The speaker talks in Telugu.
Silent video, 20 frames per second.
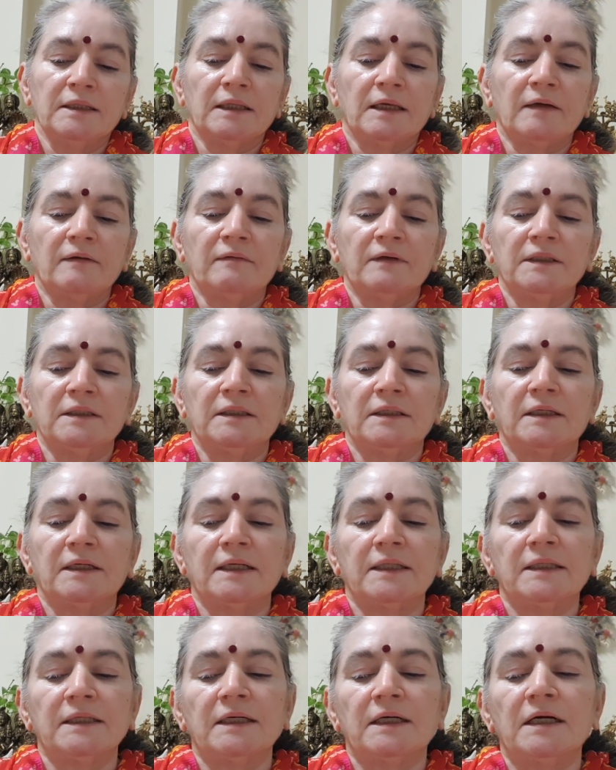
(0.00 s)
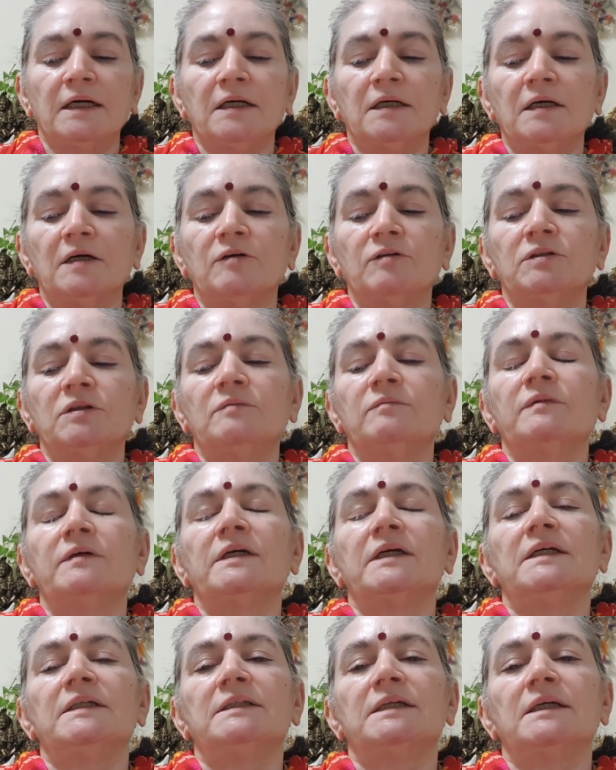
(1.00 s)
తర్వాత రతిక
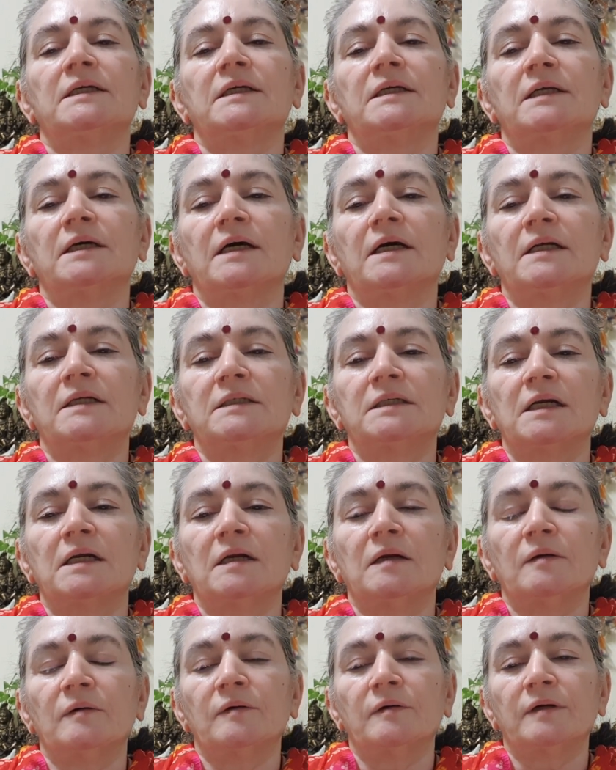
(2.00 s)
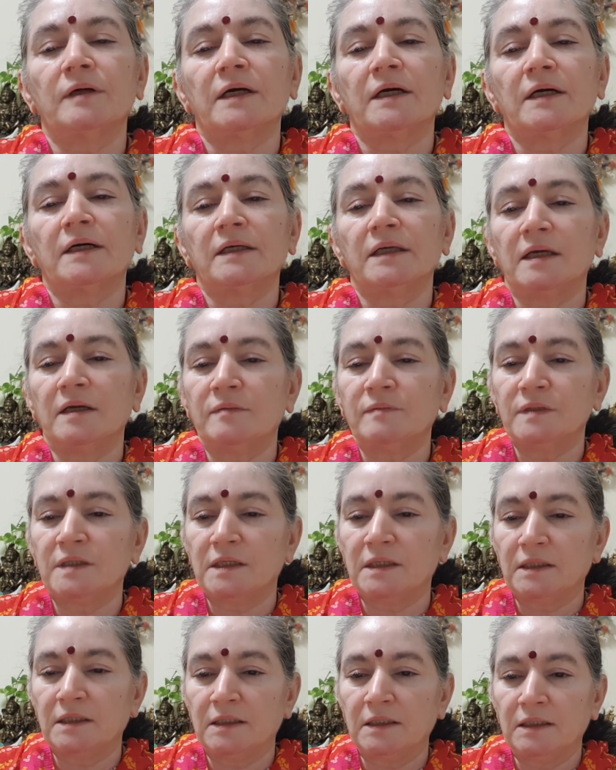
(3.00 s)
గౌతమ్కి జరిగిన ఘర్షణలో కూడా ఏం
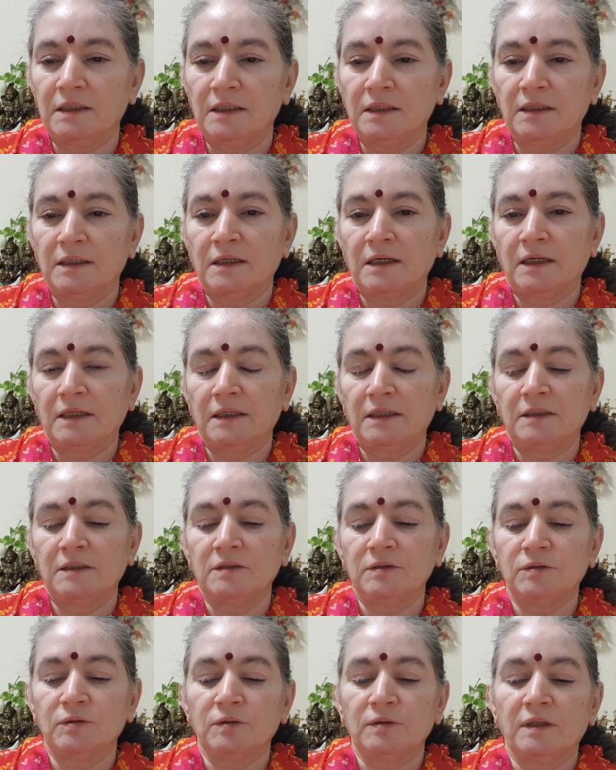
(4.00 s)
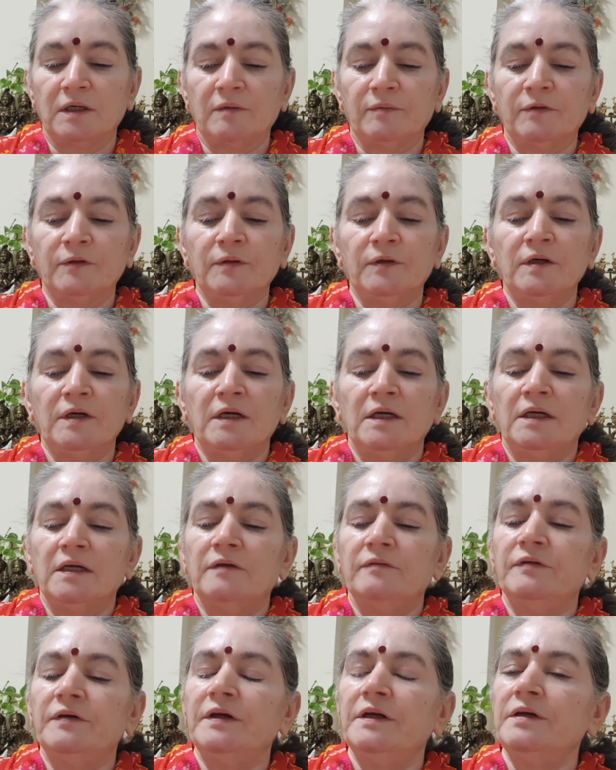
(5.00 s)
జరిగింది అనేది చూద్దాము
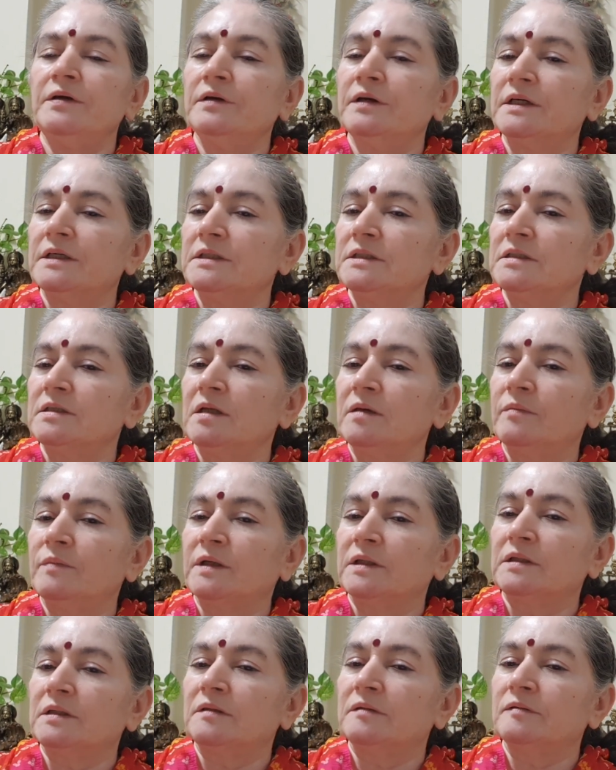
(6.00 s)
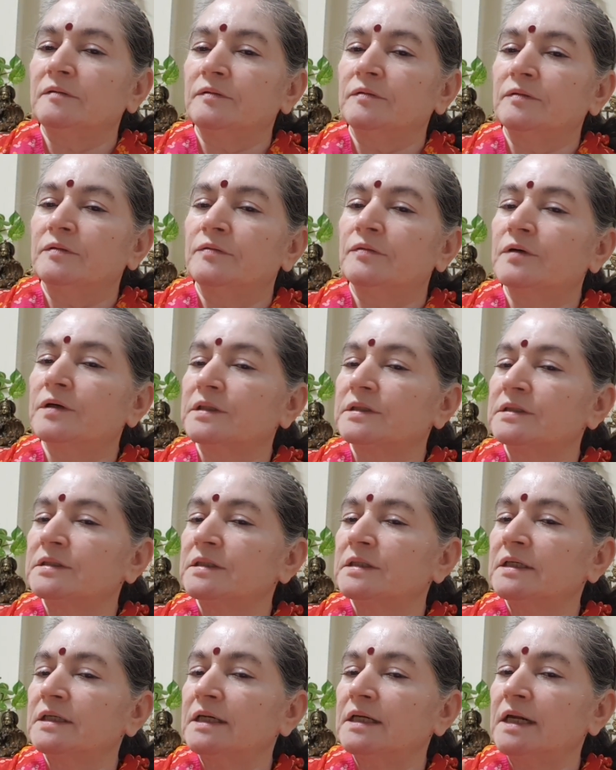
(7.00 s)
ఈ వీడియో నచ్చితే మాత్రం ఒక
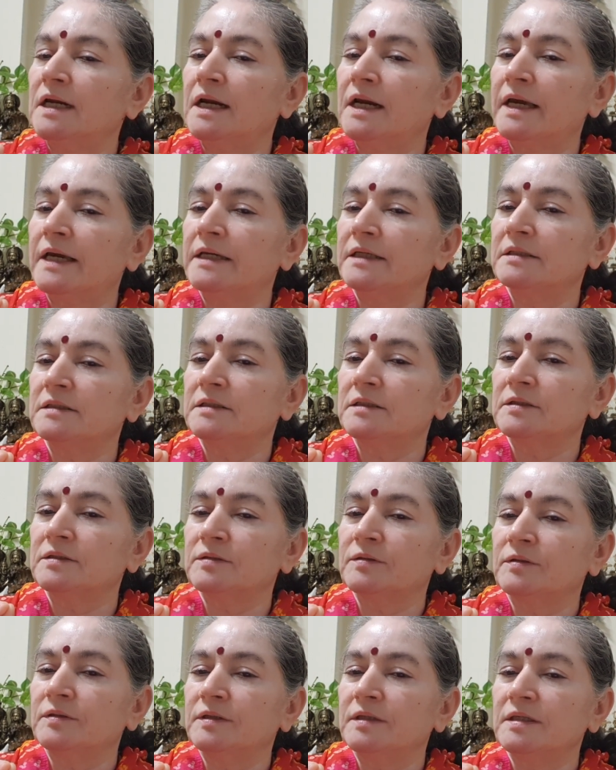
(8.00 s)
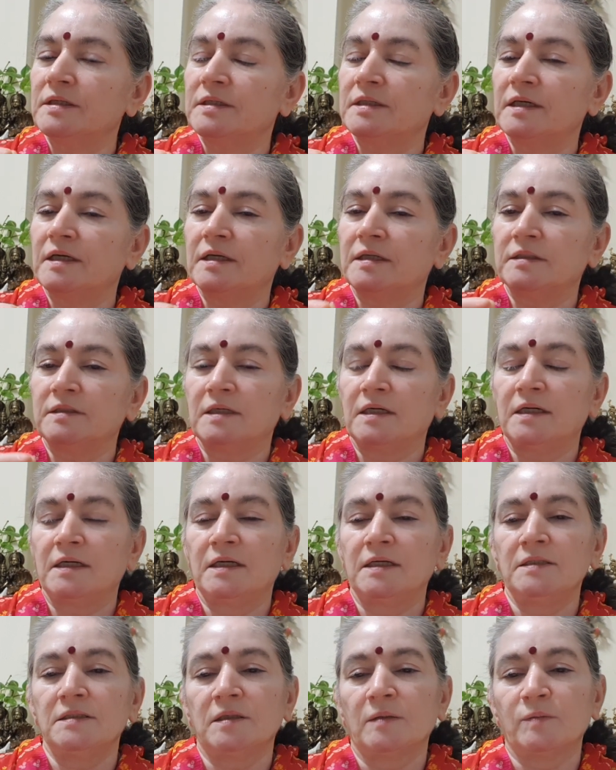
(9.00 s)
చిన్న లైక్ చేసుకోండి షేర్
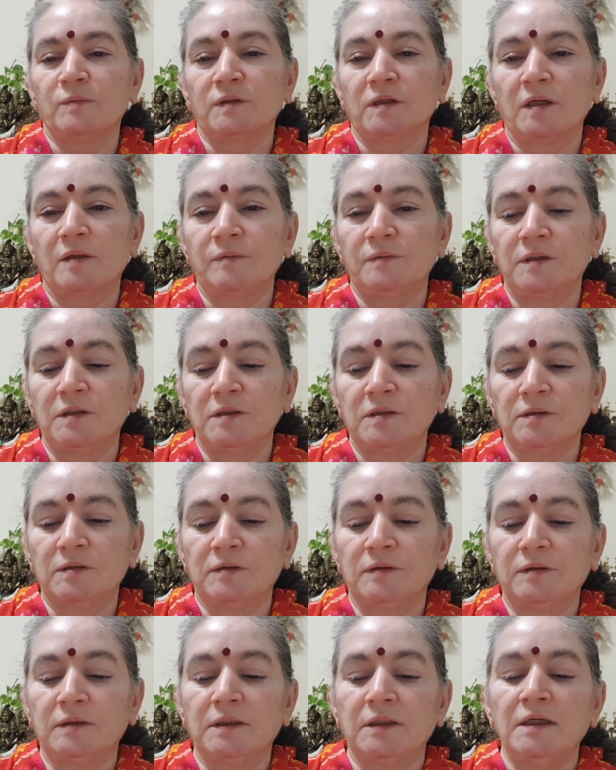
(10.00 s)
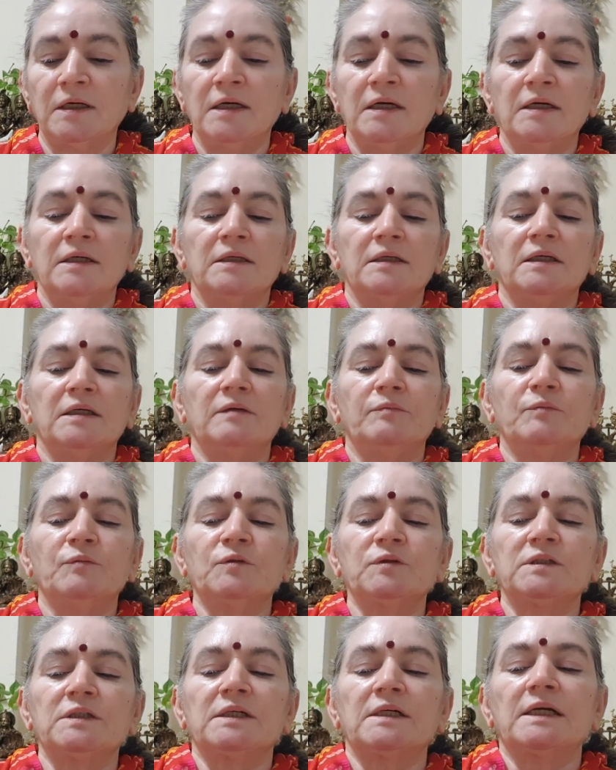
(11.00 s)
చేయండి సబ్స్క్రైబ్ చేసుకోండి ఈ
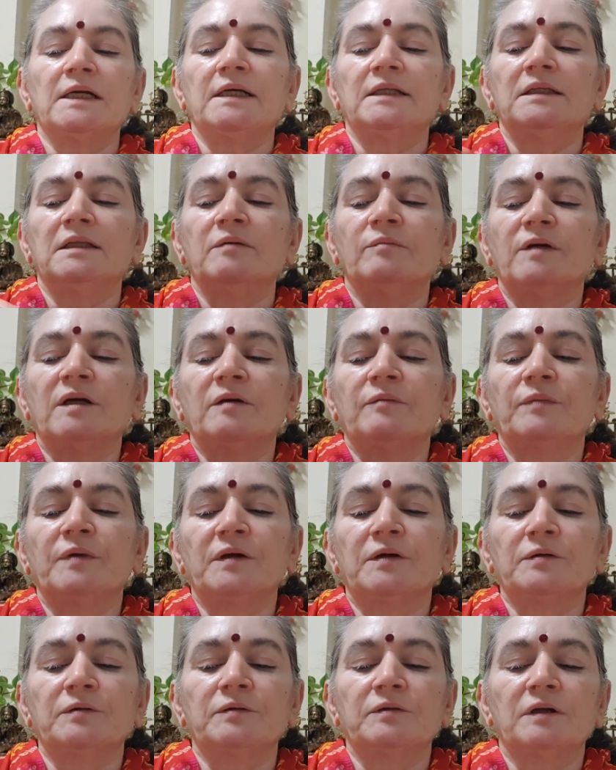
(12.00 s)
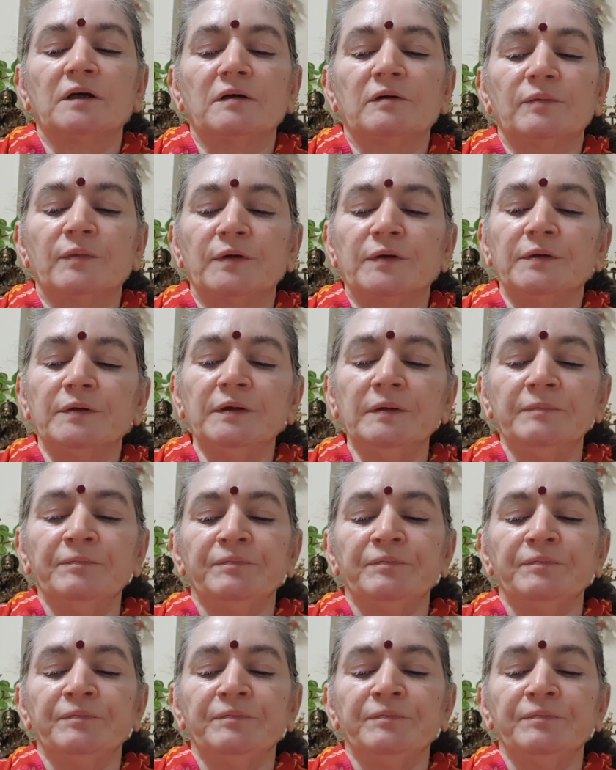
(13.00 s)
ముచ్చట్లయితే మనం పెట్టుకున్నాం ఇప్పుడు